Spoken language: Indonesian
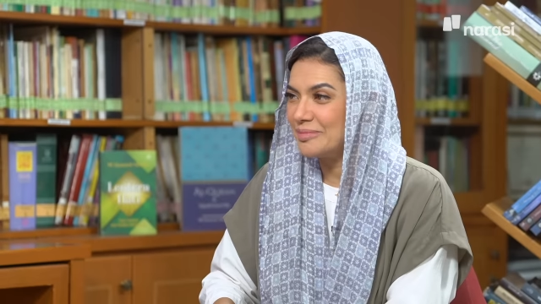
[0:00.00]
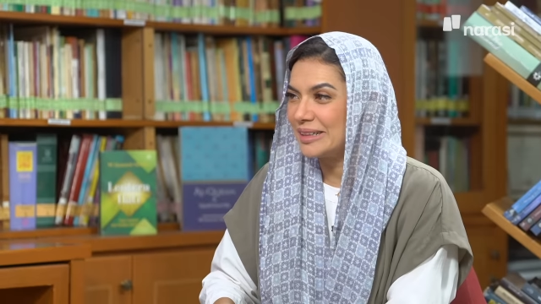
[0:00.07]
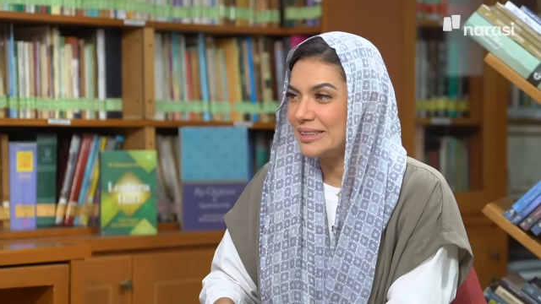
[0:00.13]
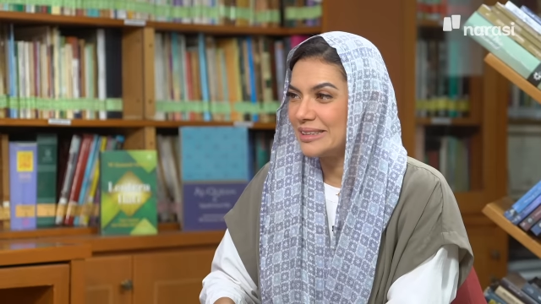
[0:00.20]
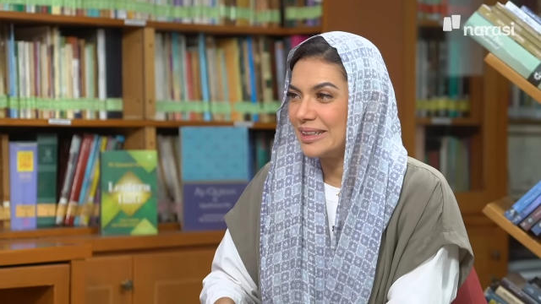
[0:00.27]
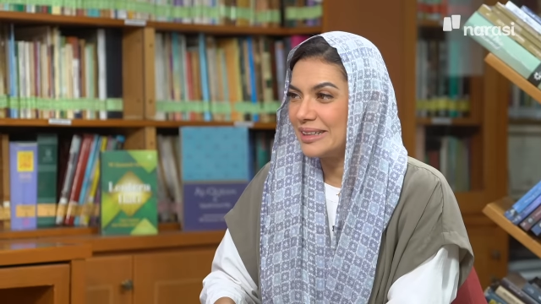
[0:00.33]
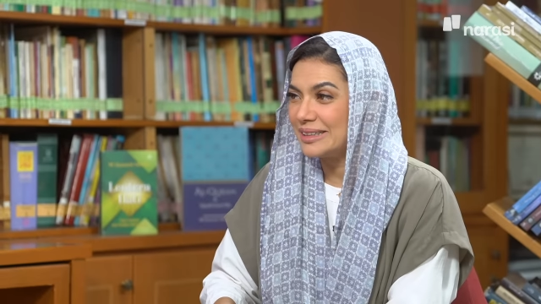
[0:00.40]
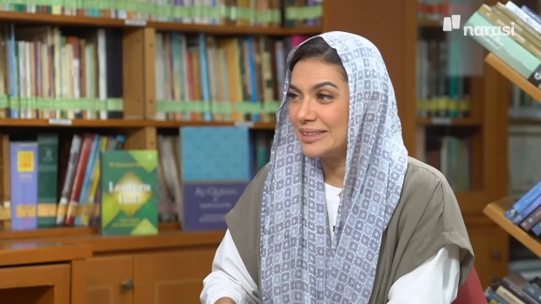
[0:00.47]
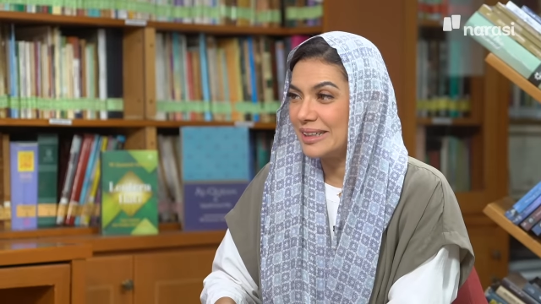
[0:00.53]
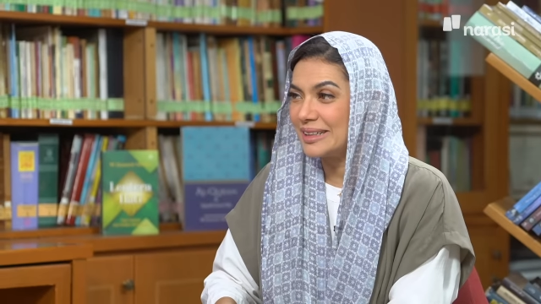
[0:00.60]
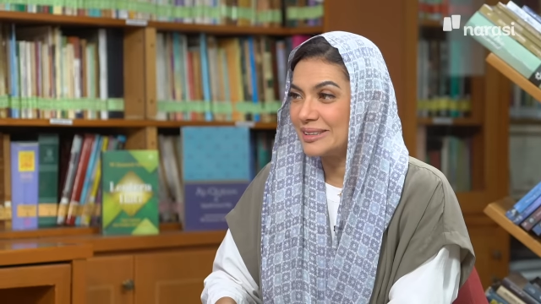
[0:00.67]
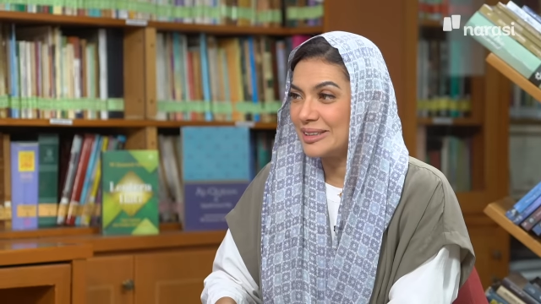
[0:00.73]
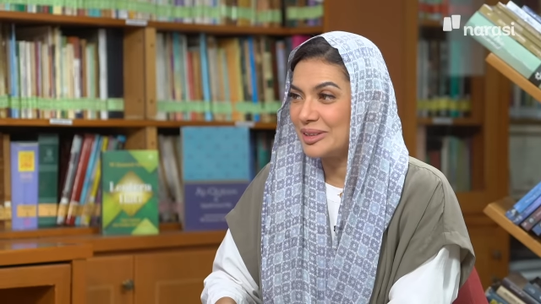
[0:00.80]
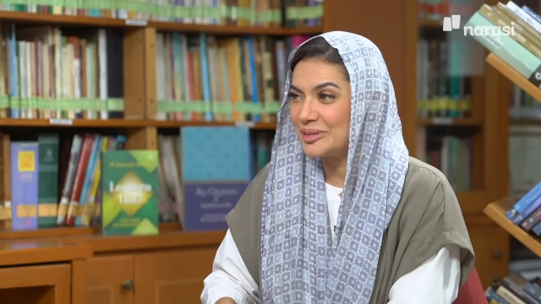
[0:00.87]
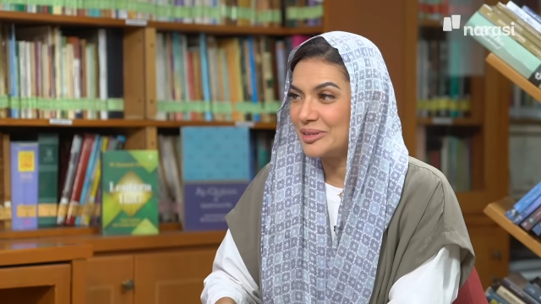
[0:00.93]
pasti ada
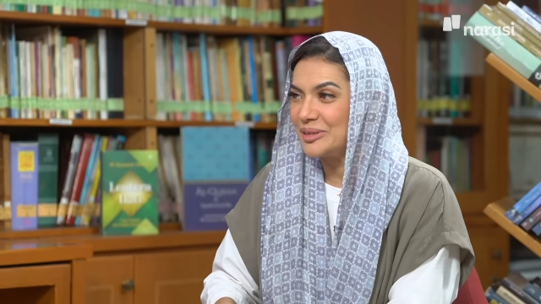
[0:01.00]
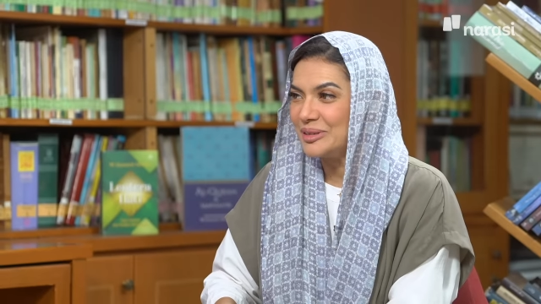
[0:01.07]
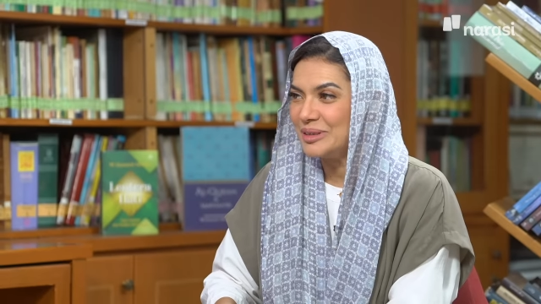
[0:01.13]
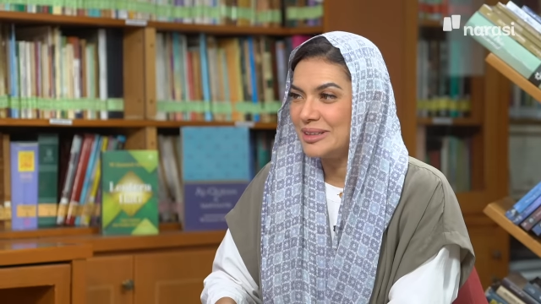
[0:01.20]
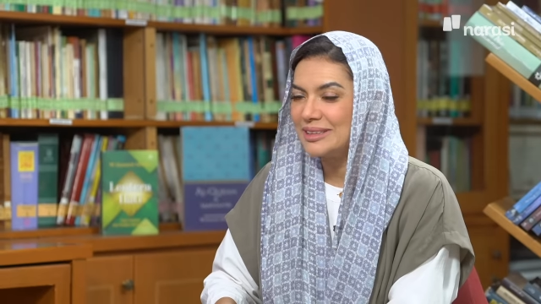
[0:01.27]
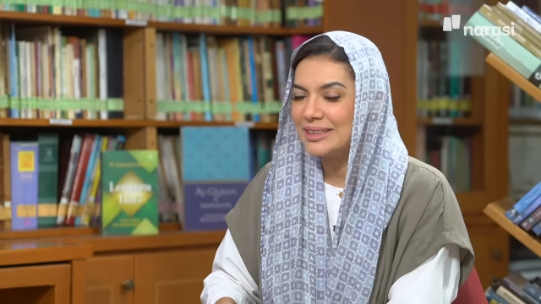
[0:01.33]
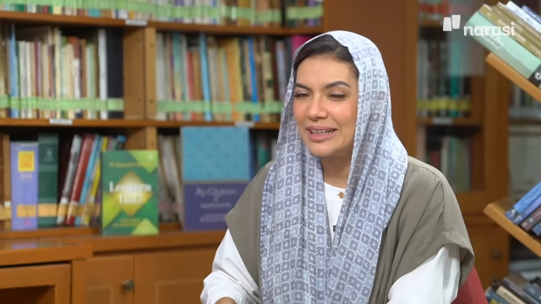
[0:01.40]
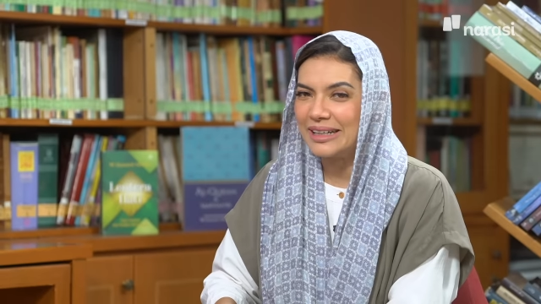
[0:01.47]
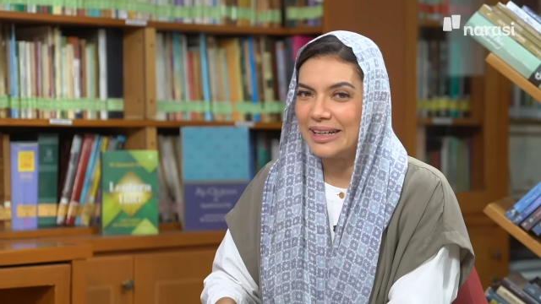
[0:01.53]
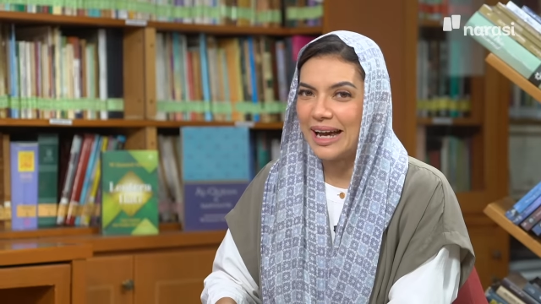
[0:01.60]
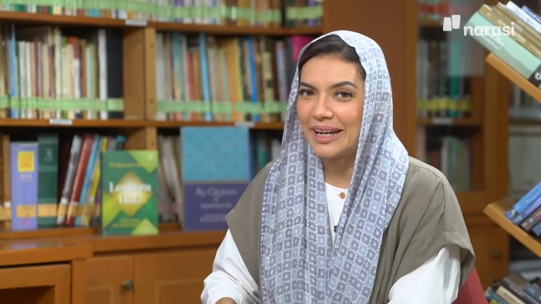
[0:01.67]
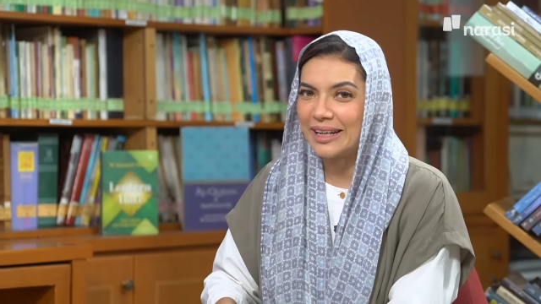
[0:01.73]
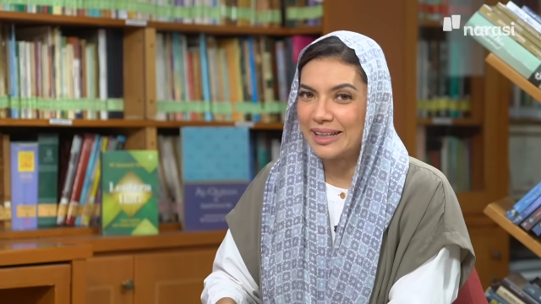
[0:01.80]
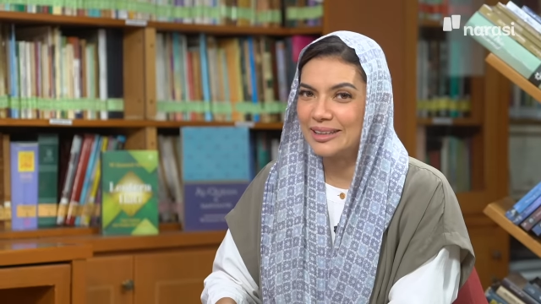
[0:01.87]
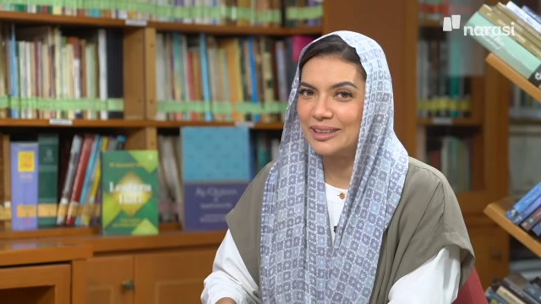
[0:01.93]
salah satu dari
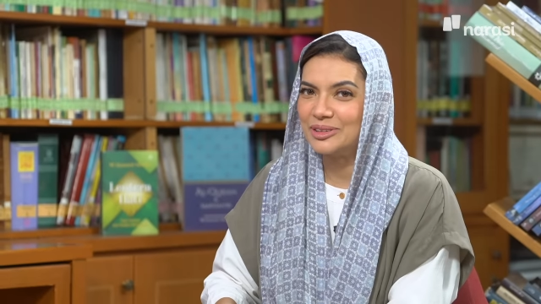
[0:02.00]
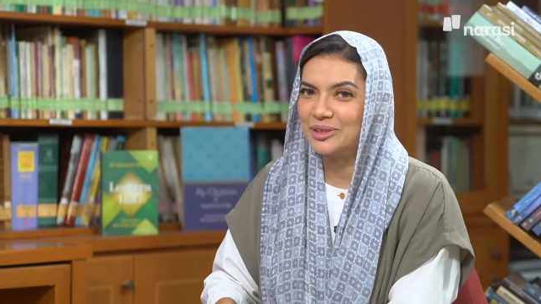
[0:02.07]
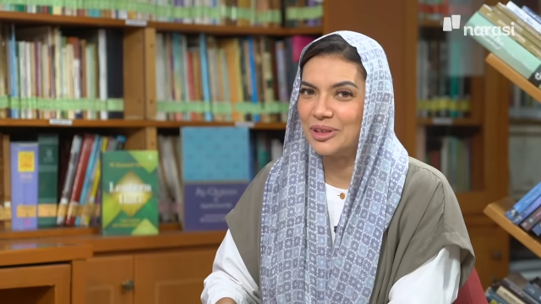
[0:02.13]
ayat di